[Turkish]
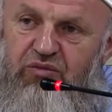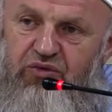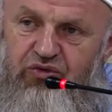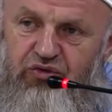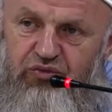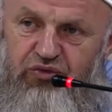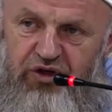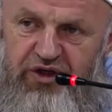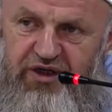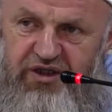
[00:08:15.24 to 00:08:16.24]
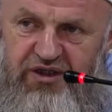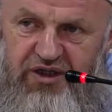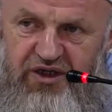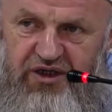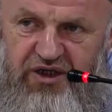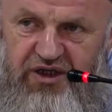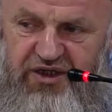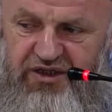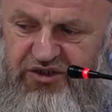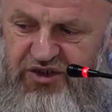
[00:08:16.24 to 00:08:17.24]
Bütün bu ayetlerle
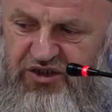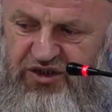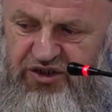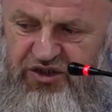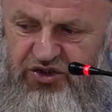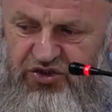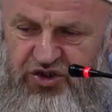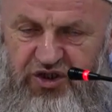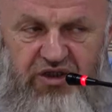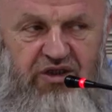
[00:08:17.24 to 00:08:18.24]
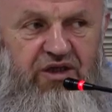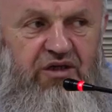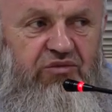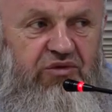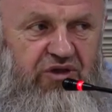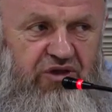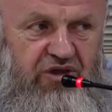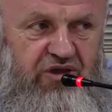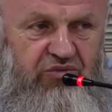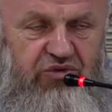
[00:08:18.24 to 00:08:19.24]
insanları irşad edelim
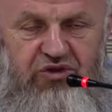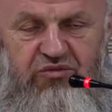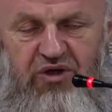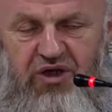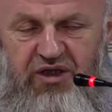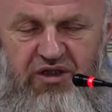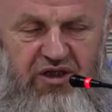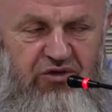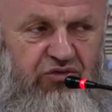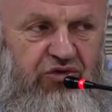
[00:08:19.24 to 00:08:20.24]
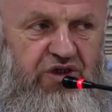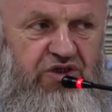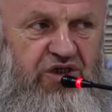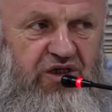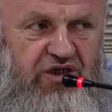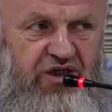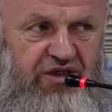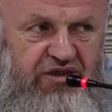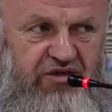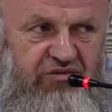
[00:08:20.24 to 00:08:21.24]
dedik. Bizim ayetler onu hiç
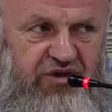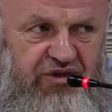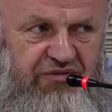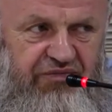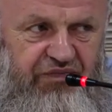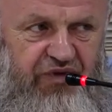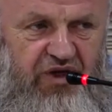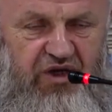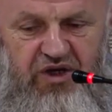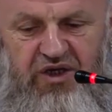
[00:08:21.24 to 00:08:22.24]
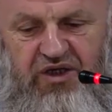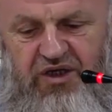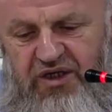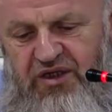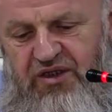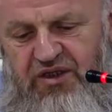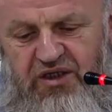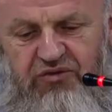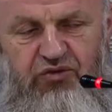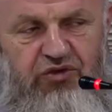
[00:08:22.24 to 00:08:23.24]
ilgilendirmedi. Yani
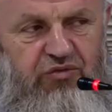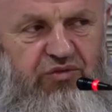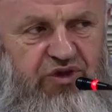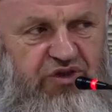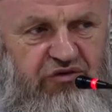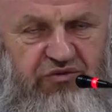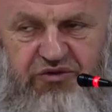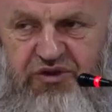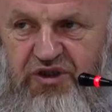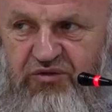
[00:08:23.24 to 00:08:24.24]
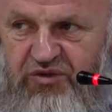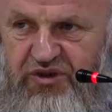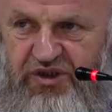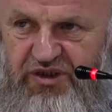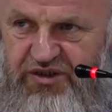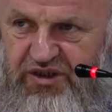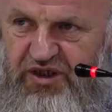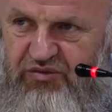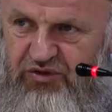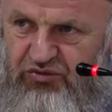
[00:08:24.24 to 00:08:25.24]
telefonuna bir cevapsız arama gelse
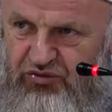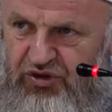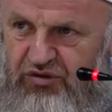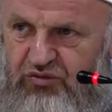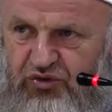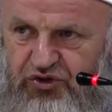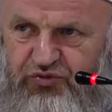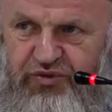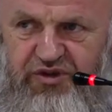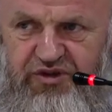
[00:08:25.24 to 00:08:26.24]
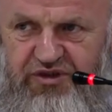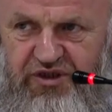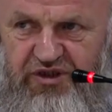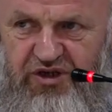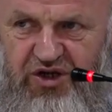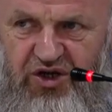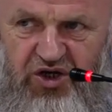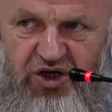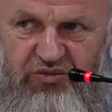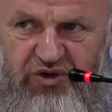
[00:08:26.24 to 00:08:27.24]
hemen ona ulaşmak ister.
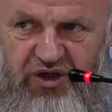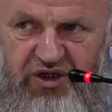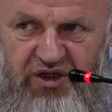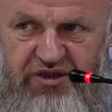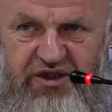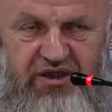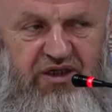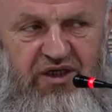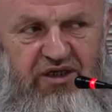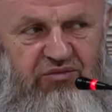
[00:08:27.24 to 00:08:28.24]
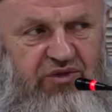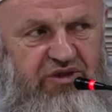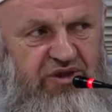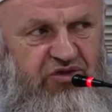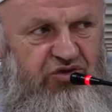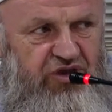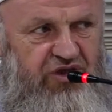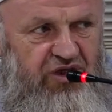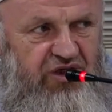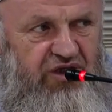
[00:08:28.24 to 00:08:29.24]
Ama Allah'tan gelen
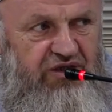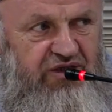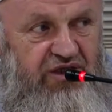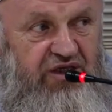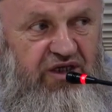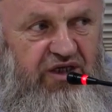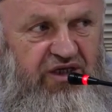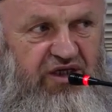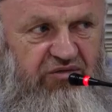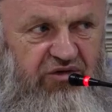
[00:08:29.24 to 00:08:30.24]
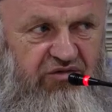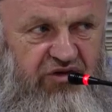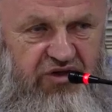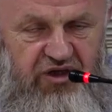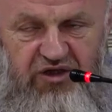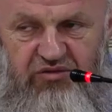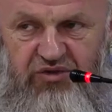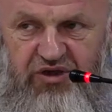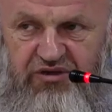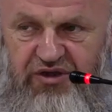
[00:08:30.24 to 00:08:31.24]
mesajlara, Allah'tan gelen emir ve
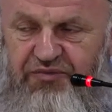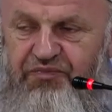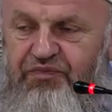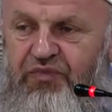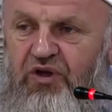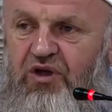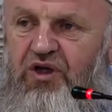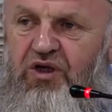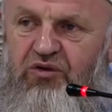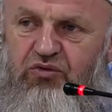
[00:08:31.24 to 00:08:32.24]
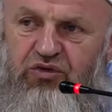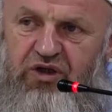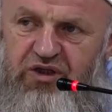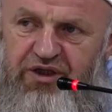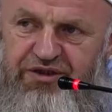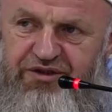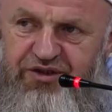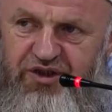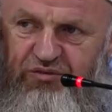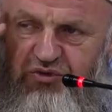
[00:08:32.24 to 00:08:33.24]
talimata kulaklarını
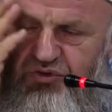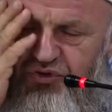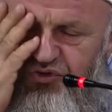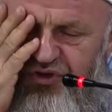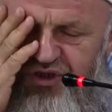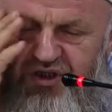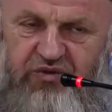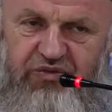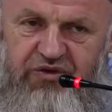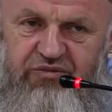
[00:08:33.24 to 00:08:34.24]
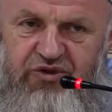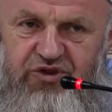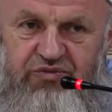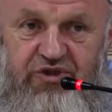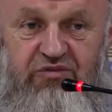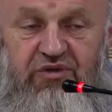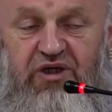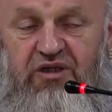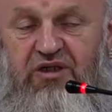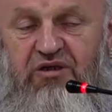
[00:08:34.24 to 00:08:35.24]
tıkamış, gözlerini kapatmış, bizim
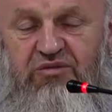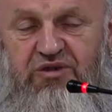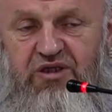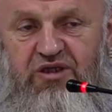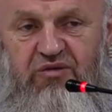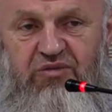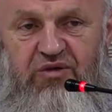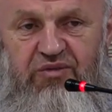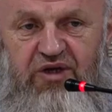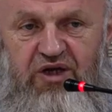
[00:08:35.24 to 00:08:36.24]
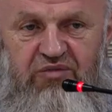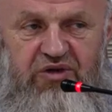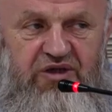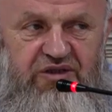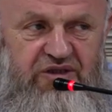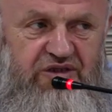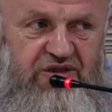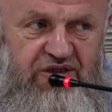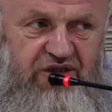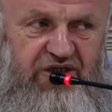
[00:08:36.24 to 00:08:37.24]
ayetlerimizden tamamen
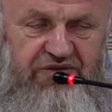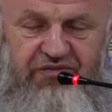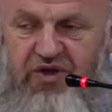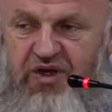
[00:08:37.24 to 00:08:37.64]
habersizdirler.